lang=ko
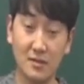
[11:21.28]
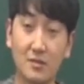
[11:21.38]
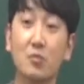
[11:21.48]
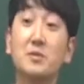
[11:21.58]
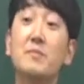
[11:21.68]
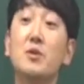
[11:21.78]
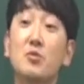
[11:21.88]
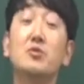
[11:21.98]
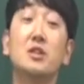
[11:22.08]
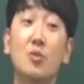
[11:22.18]
곱셈면
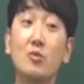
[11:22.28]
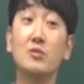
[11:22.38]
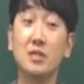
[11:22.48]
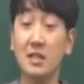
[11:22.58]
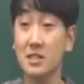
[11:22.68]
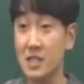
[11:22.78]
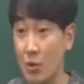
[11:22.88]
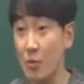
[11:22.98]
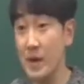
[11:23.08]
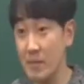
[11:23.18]
공식이 떠오른 거잖아. 그지
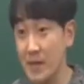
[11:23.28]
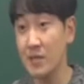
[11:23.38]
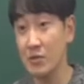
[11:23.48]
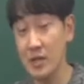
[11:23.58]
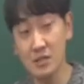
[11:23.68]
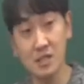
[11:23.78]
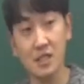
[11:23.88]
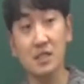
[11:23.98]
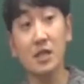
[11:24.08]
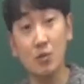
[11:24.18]
제곱의함 막 이런 게 그치?
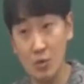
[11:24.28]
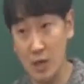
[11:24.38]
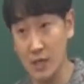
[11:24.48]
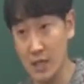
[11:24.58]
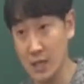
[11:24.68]
그게 떠올라야 돼.